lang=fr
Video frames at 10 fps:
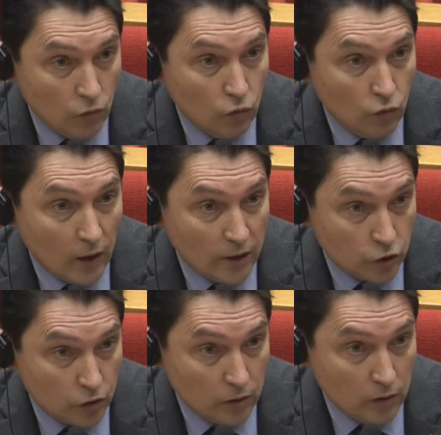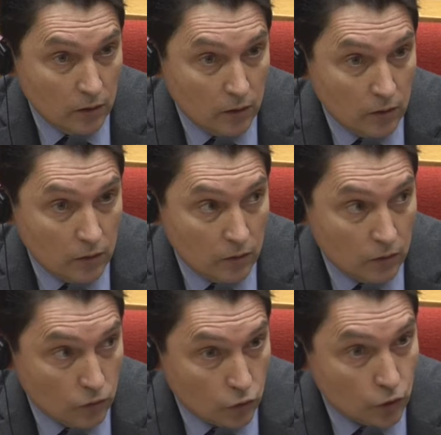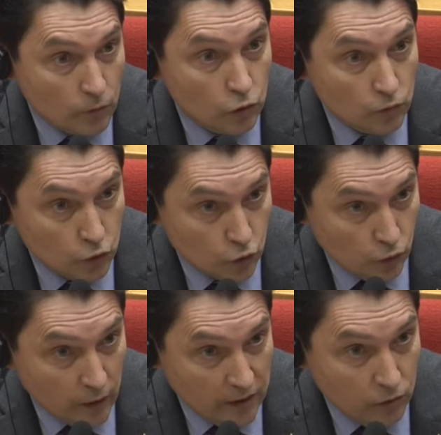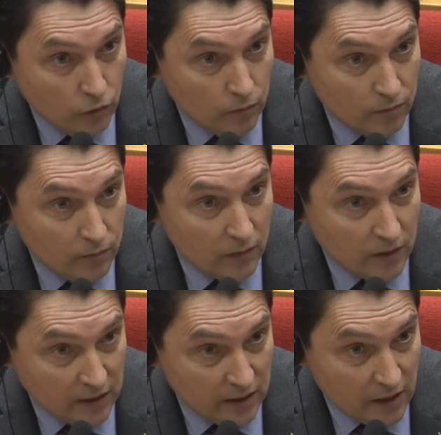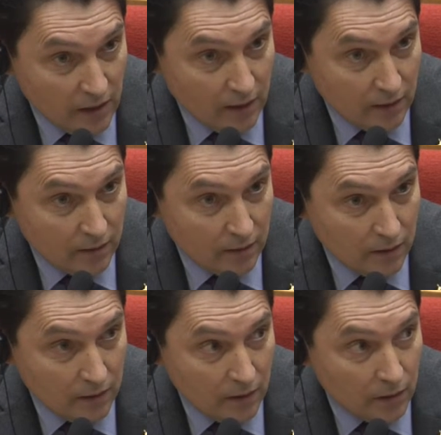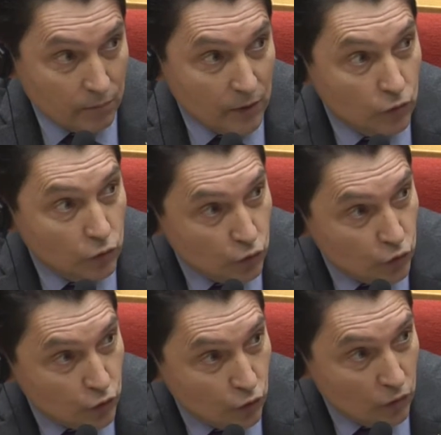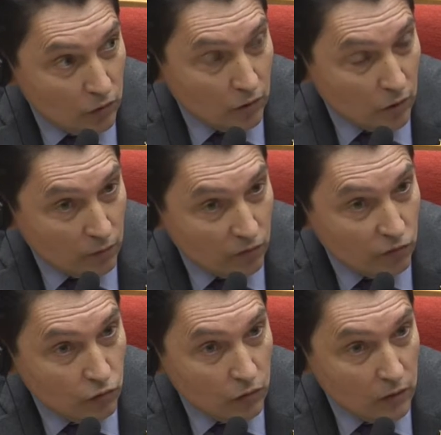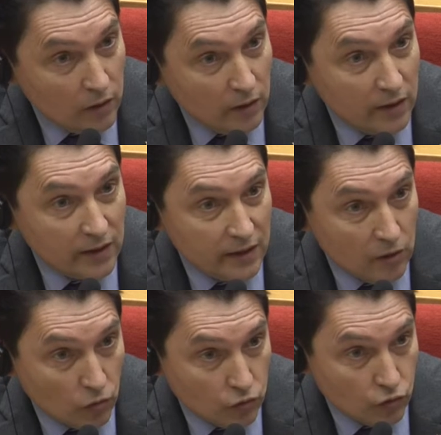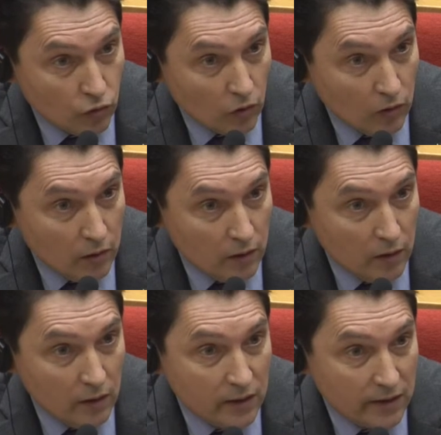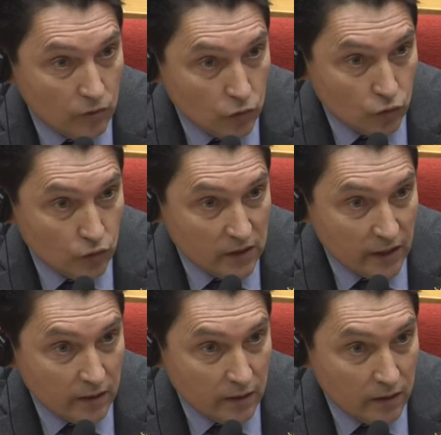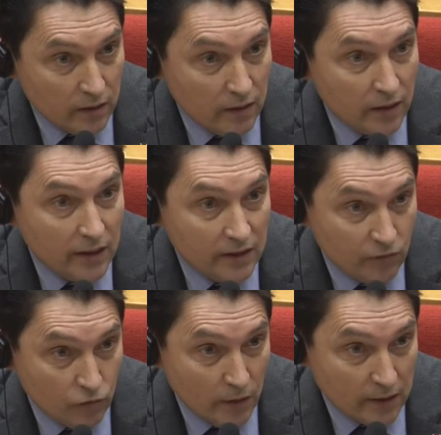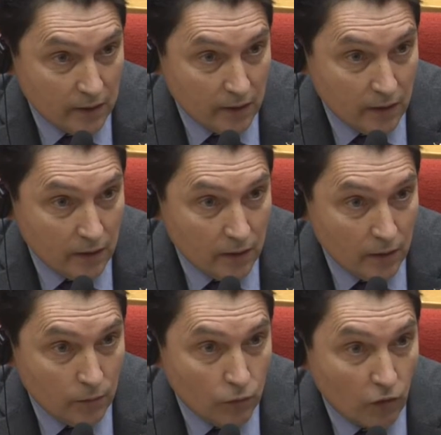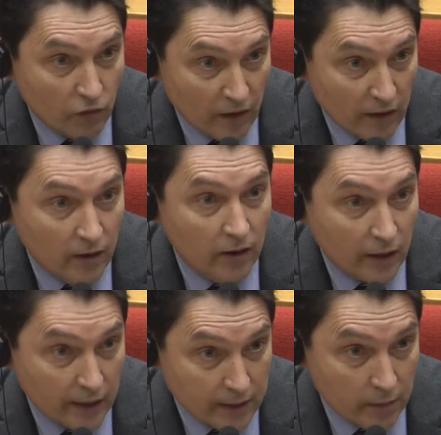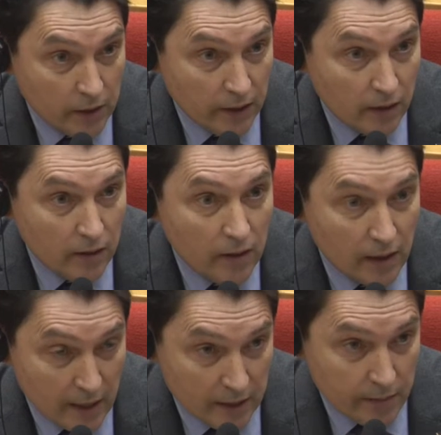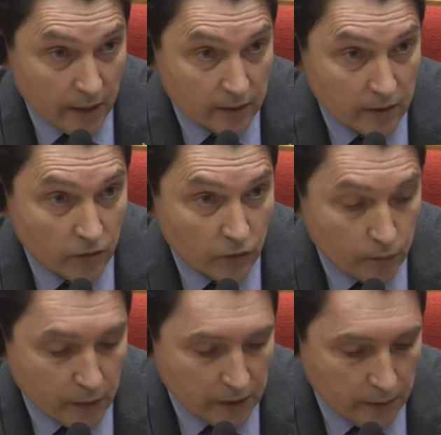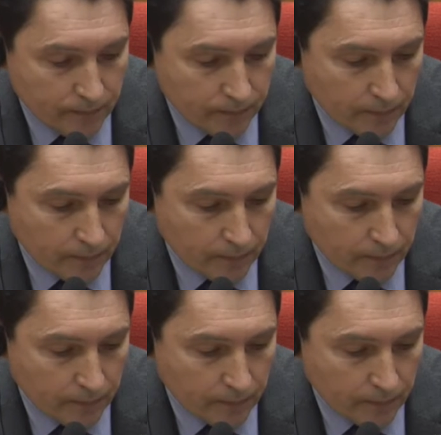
au courage, non seulement de M. Guaido, qui est là, mais de tous ceux comme vous qui l'entourent, qui le soutiennent et qui vous battez pour faire rétablir la liberté dans votre pays.